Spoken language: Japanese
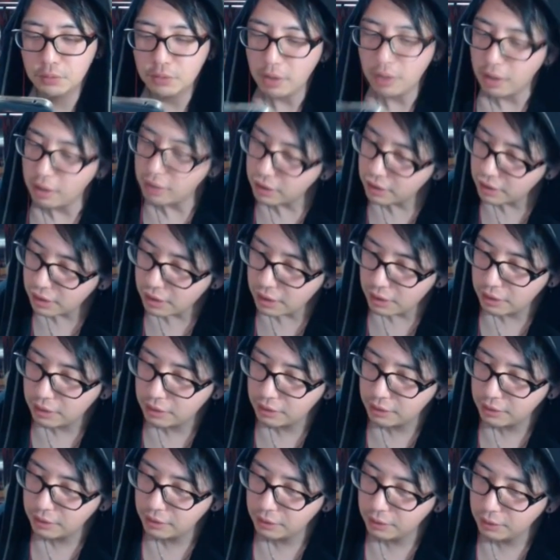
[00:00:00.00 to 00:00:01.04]
これあれか、
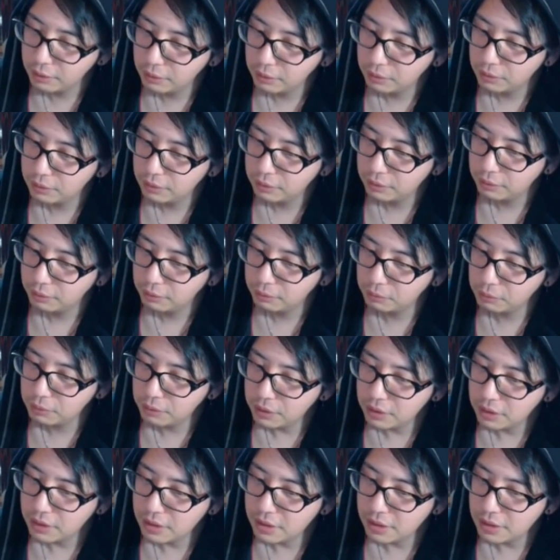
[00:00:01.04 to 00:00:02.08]

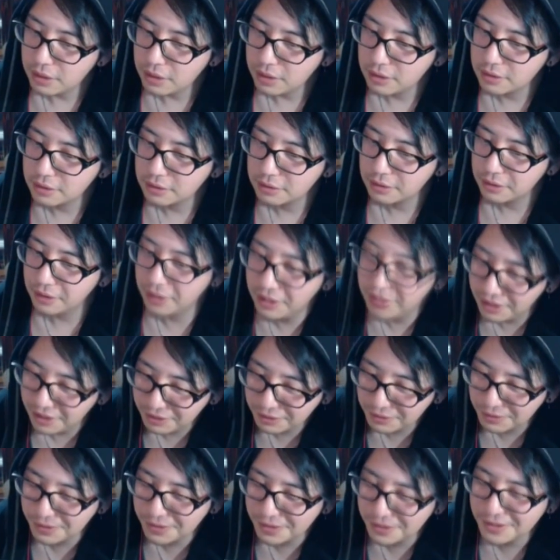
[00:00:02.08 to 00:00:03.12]
俺が、
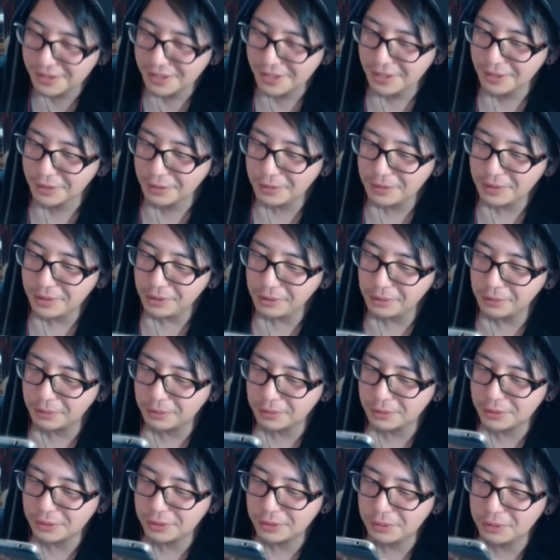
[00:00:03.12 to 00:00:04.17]
攻撃
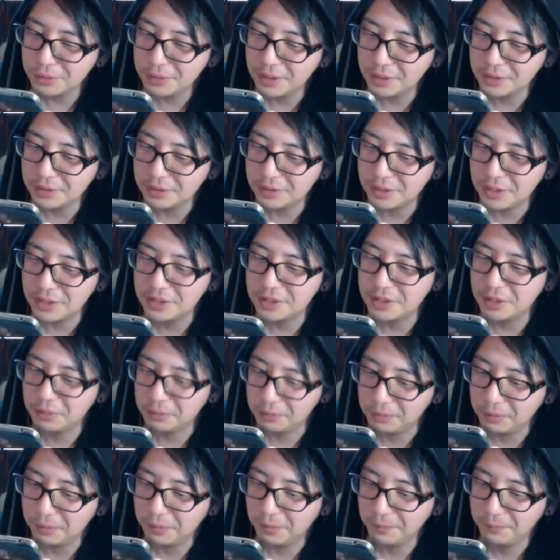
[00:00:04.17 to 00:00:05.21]
力強いやつ消しちゃ
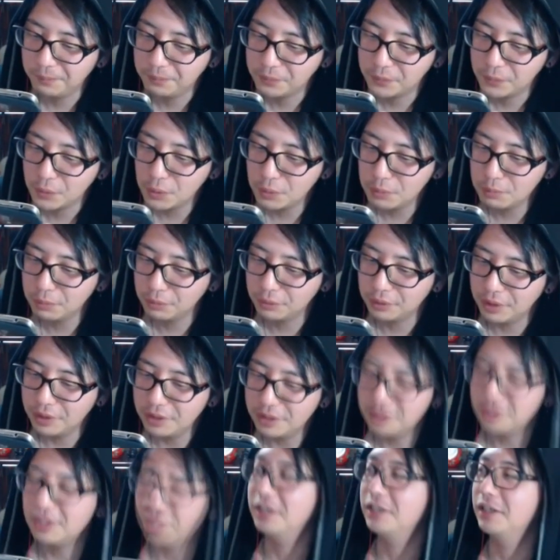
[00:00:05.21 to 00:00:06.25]
うとコンボ
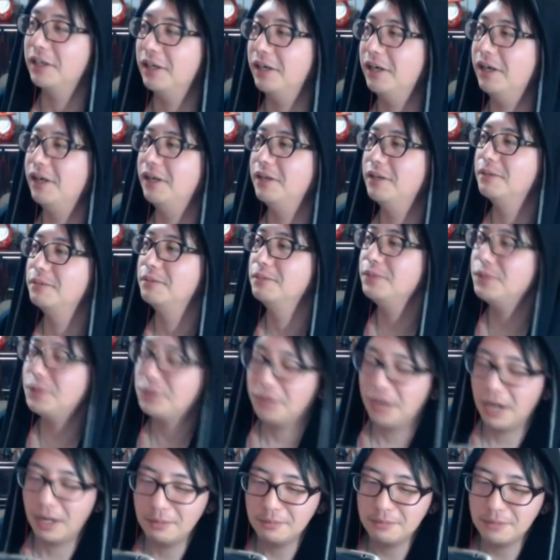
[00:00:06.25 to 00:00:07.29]
できないから、む
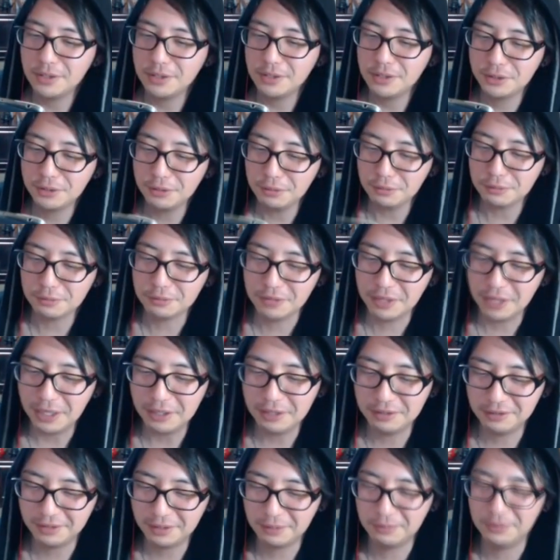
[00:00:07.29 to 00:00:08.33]
しろあんまり強く
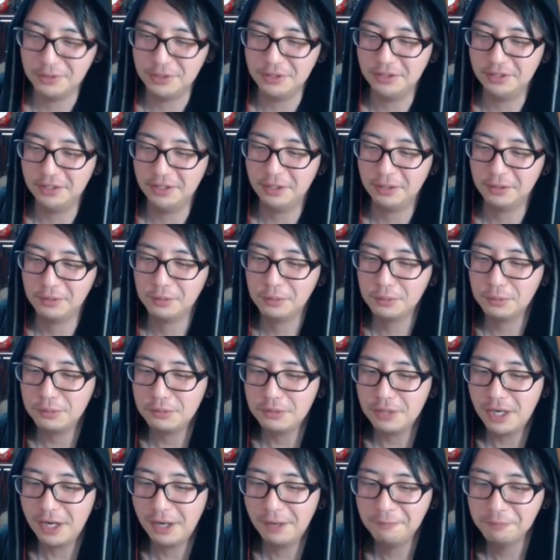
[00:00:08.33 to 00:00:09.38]
ないかもしれない。こ
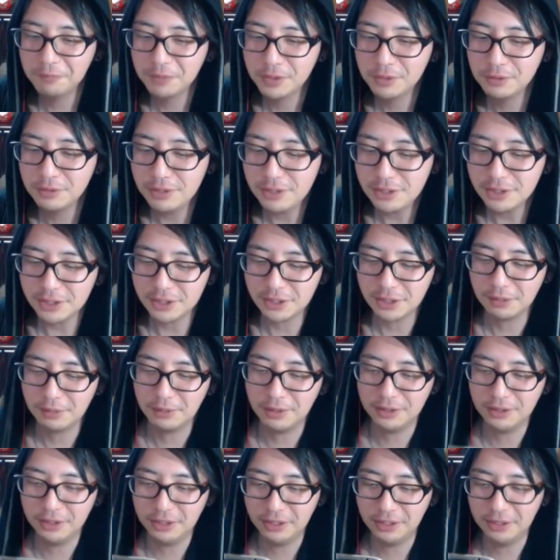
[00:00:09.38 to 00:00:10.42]
こはフリーザ
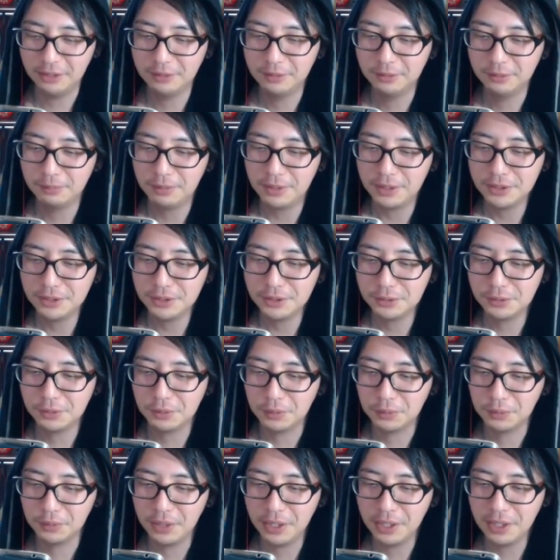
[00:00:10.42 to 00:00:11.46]
様に
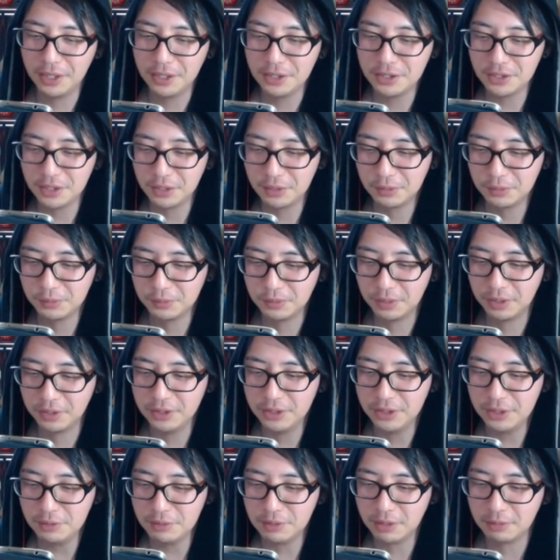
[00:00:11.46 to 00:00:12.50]
パズルをお願いした方
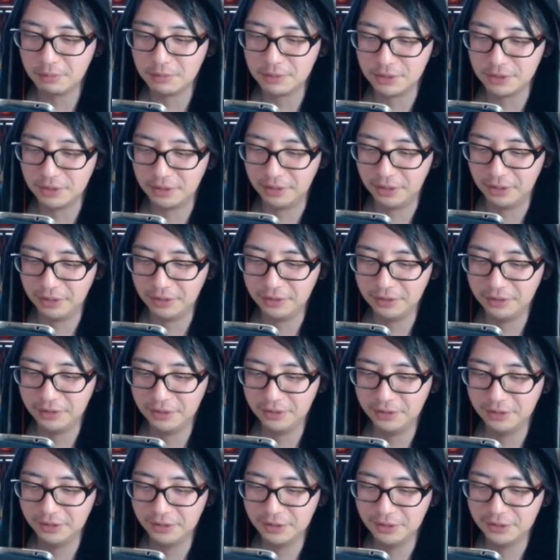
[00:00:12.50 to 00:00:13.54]
がいいのかもしれない。
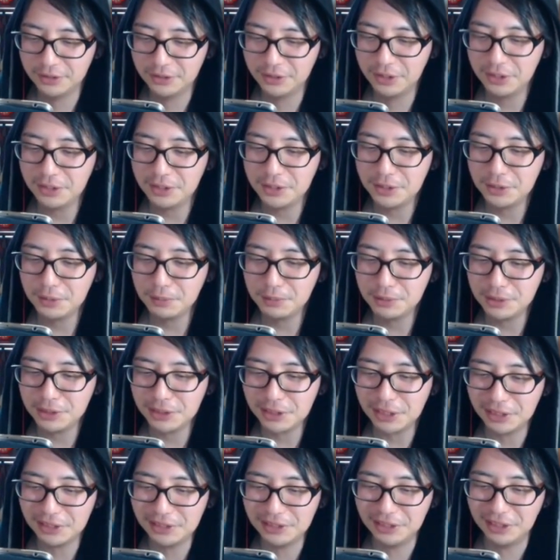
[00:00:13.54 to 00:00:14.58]
聖地お
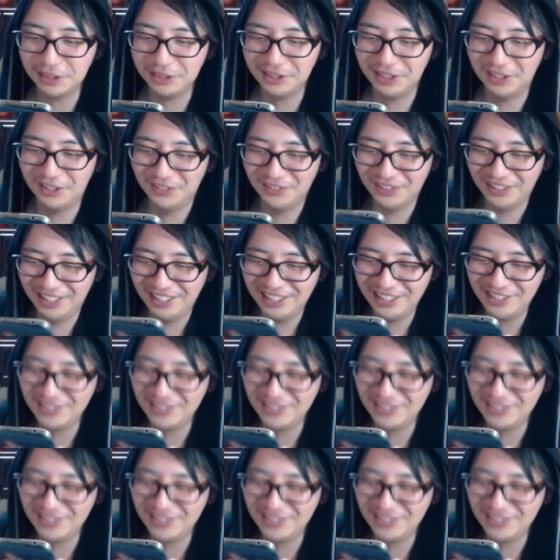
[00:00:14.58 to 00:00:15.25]
じさんになった方